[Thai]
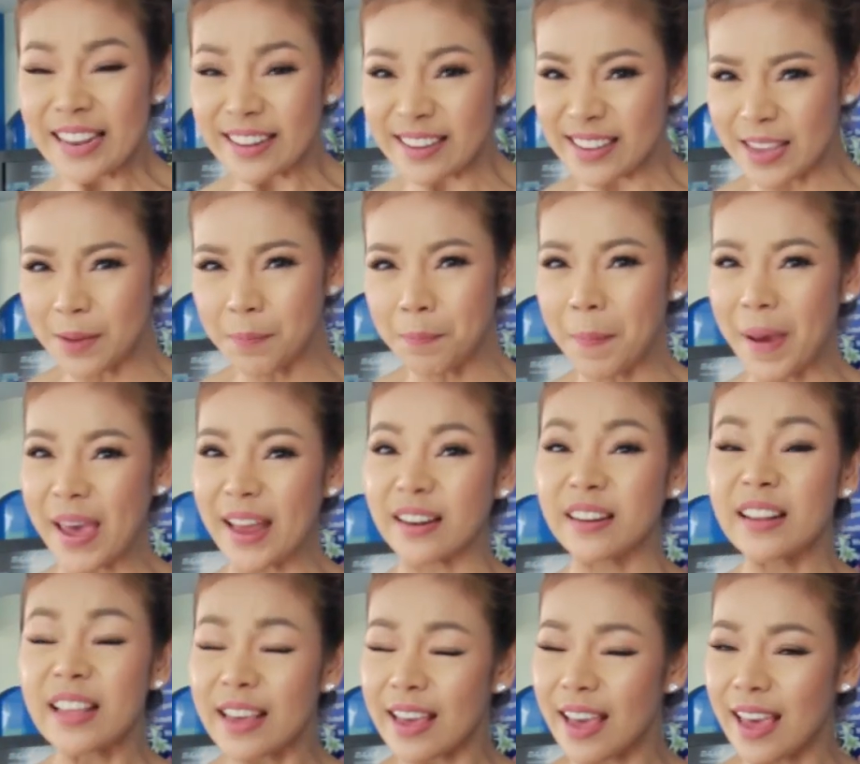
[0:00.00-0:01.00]
ที่เป็น
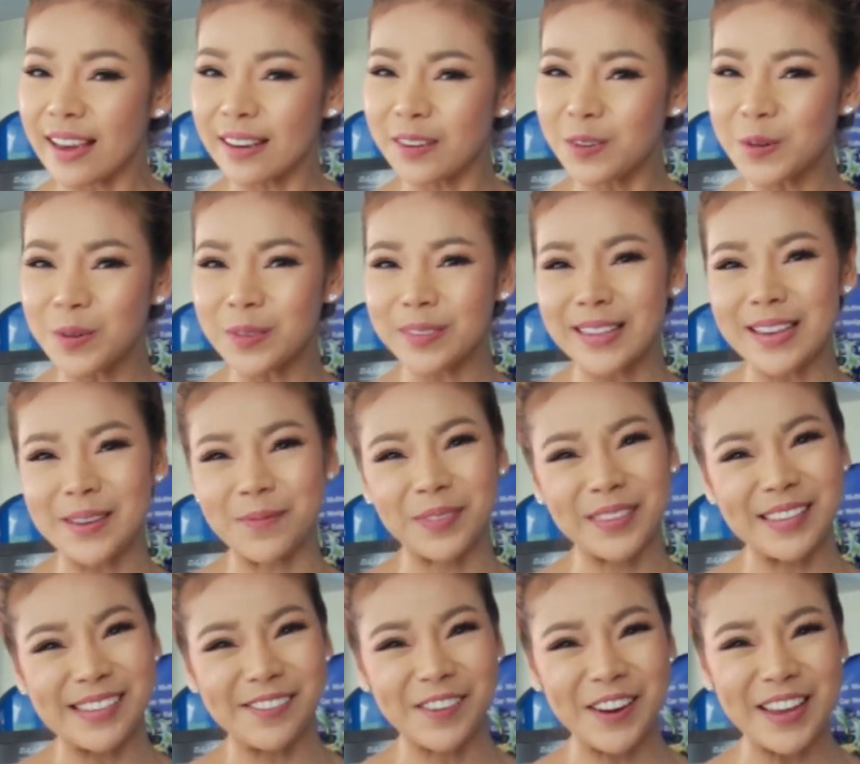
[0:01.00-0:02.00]
Exclusive
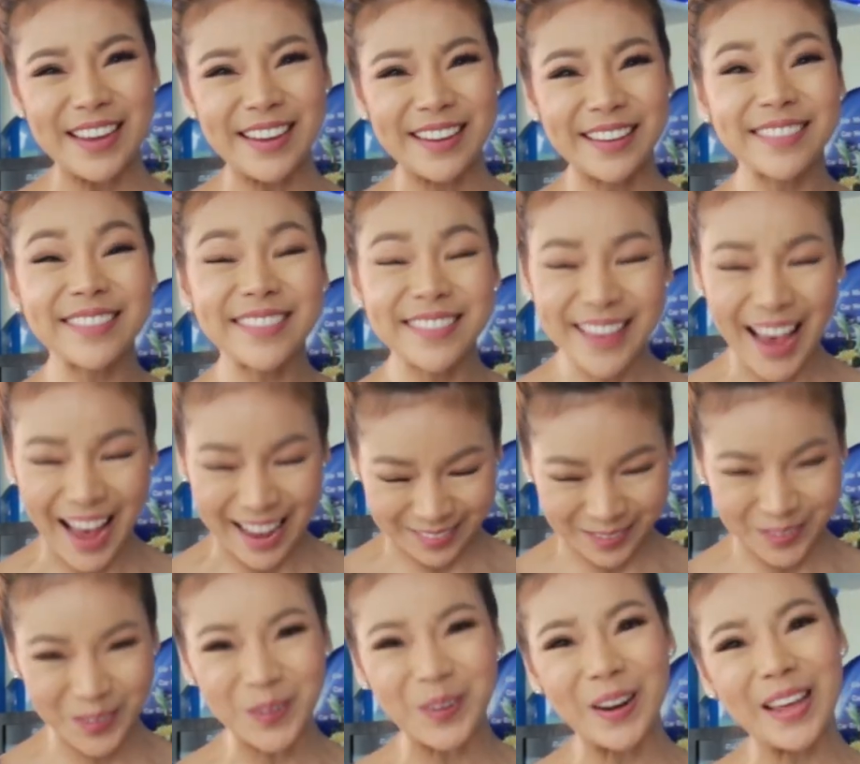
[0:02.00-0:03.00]
Series จาก
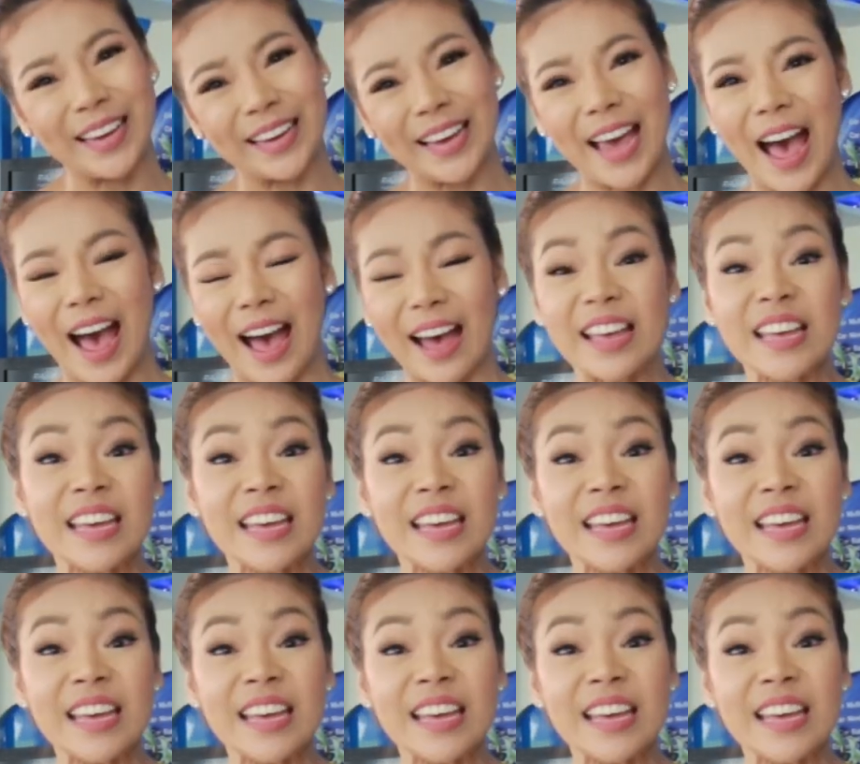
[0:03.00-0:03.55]
Zulex ค่ะ